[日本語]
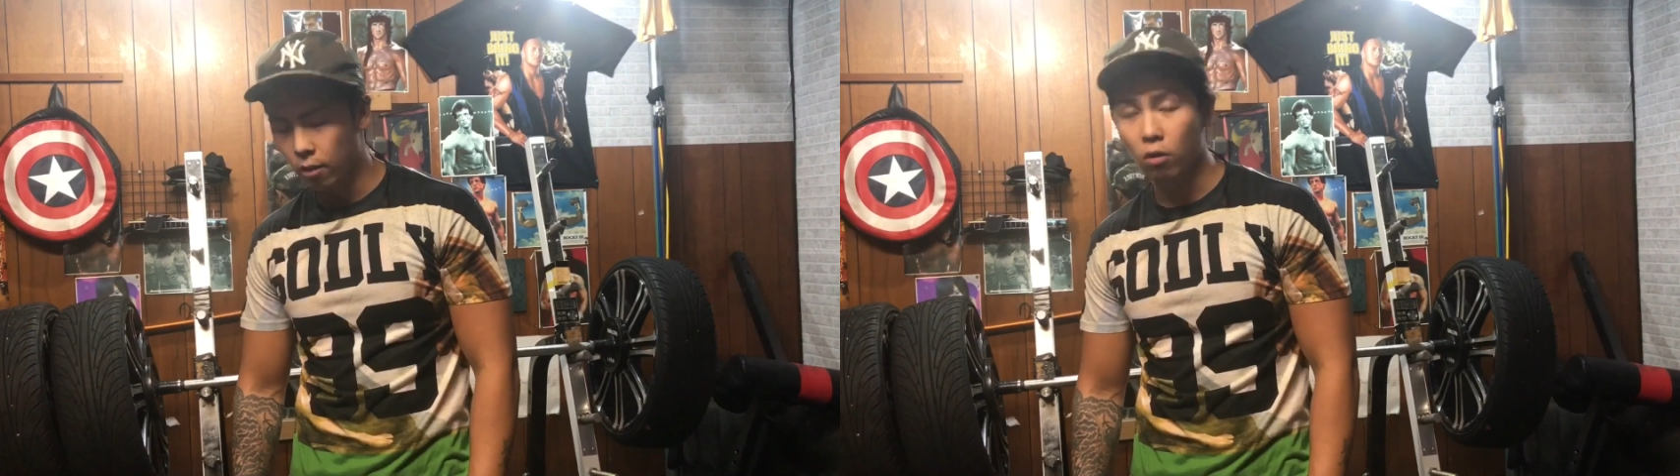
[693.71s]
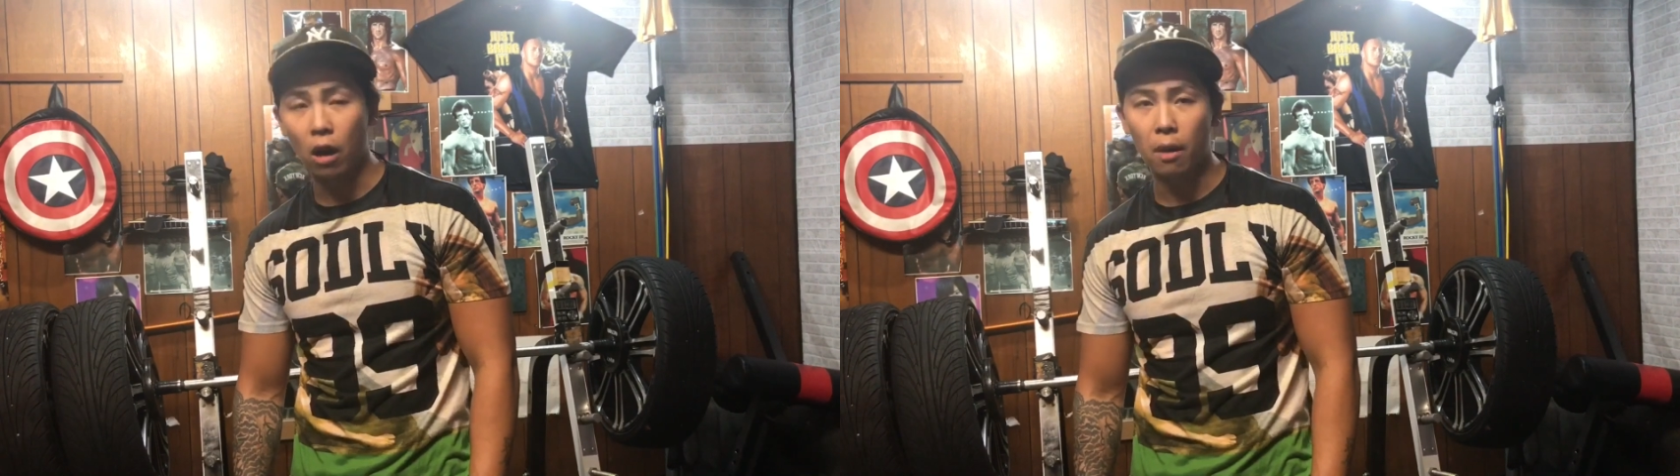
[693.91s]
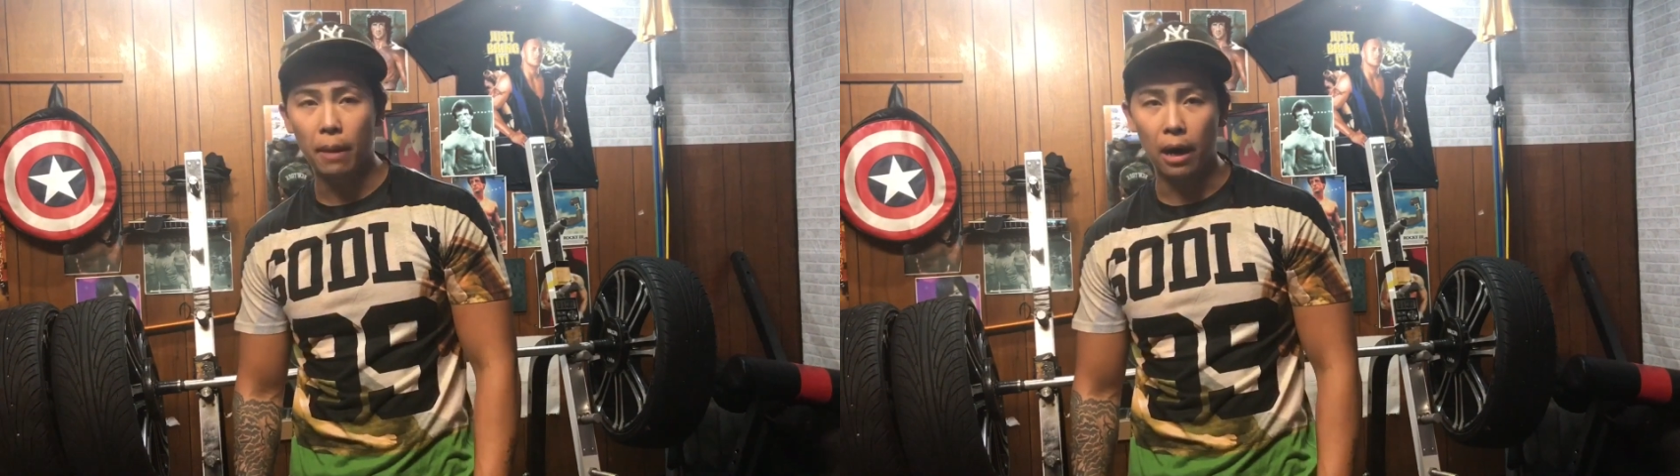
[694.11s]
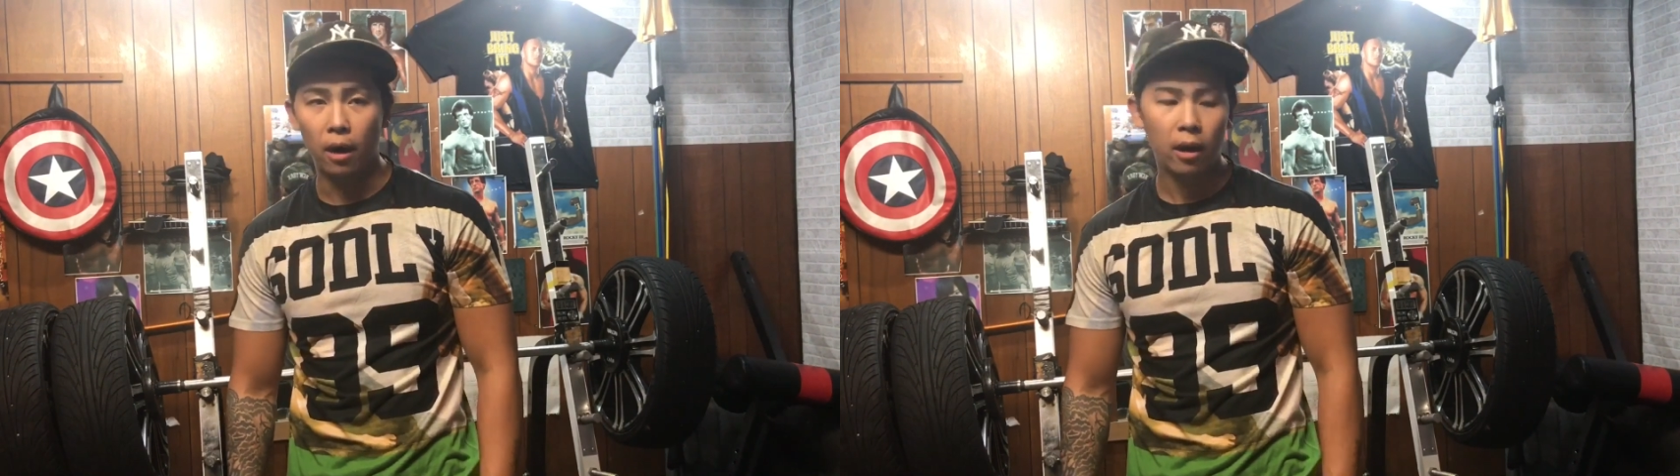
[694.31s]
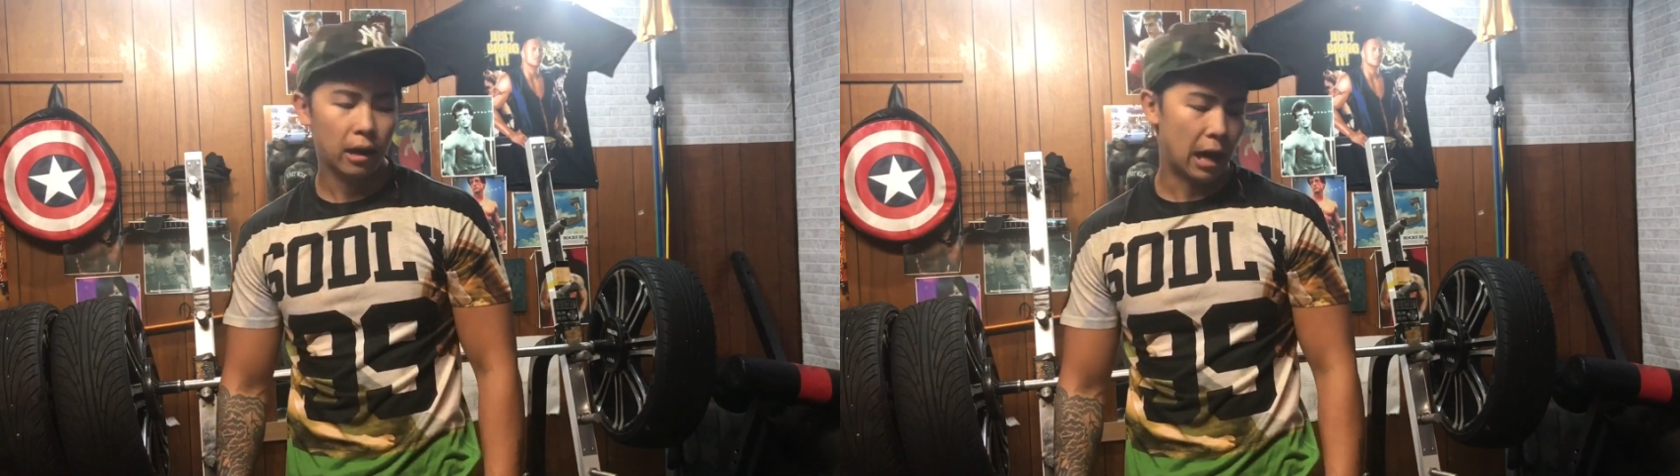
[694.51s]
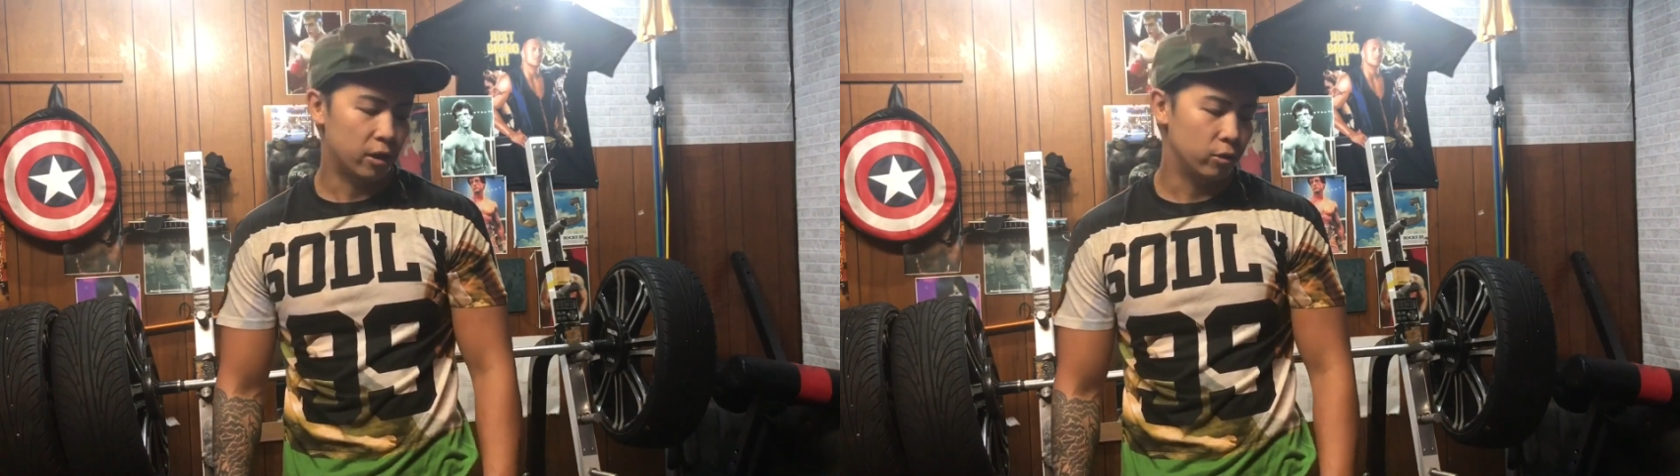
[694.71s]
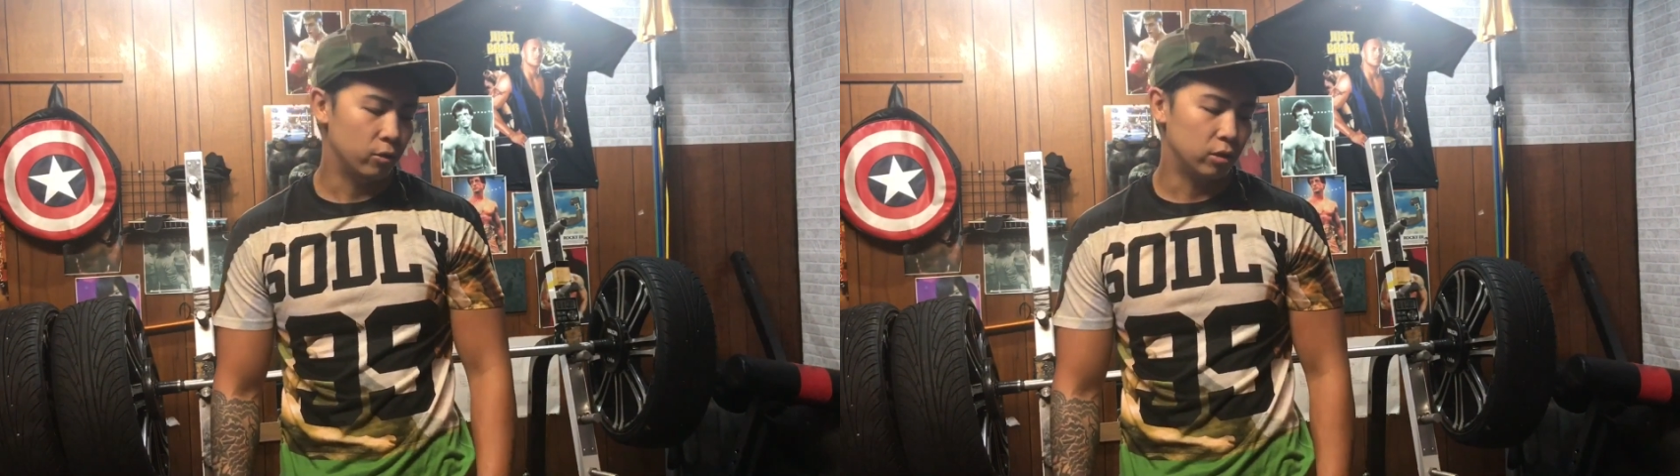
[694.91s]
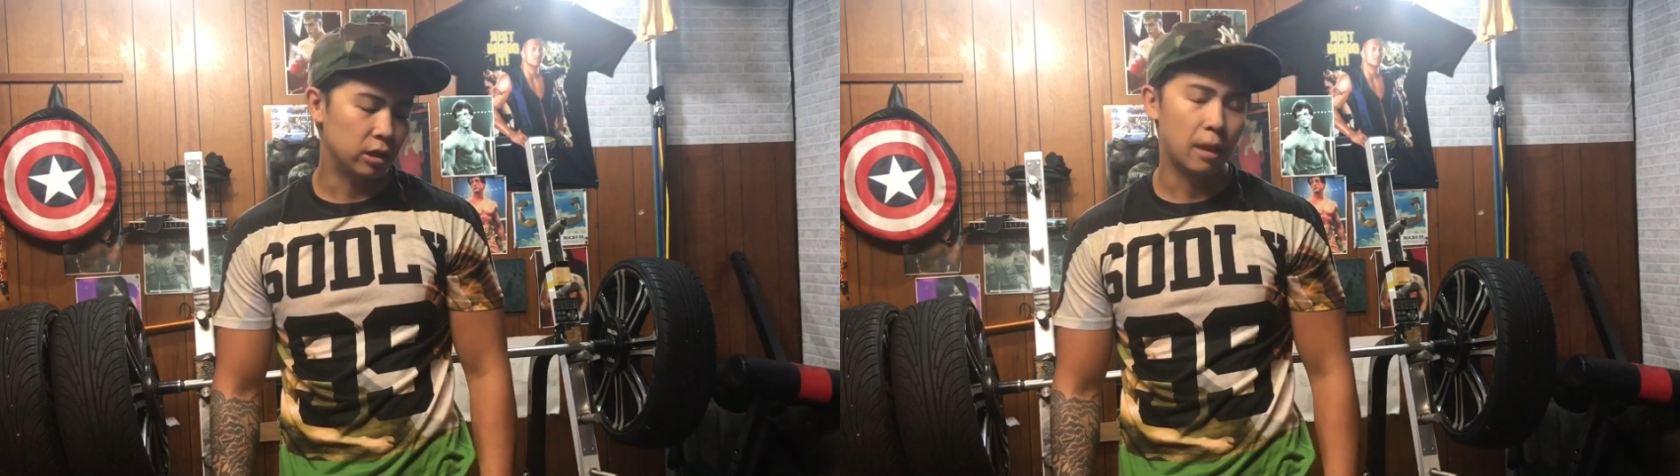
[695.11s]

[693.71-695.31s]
今回はまあ開封